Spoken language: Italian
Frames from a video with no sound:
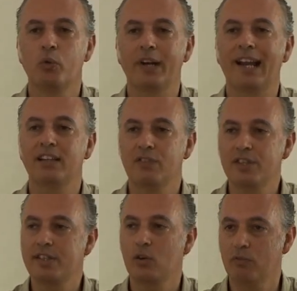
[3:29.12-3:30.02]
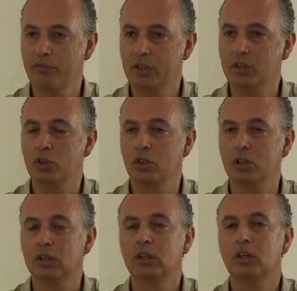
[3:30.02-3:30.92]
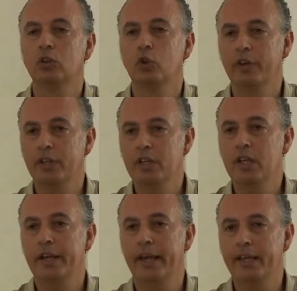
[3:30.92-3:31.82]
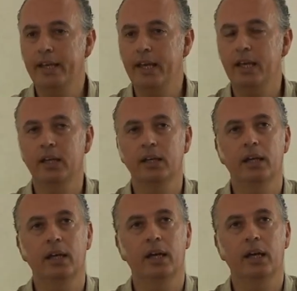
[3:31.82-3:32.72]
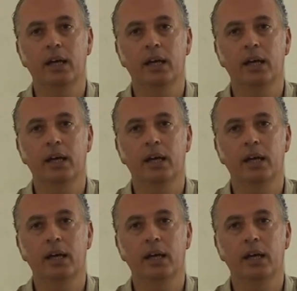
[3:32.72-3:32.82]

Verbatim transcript: un relativista convinto, dovrei dire che eh,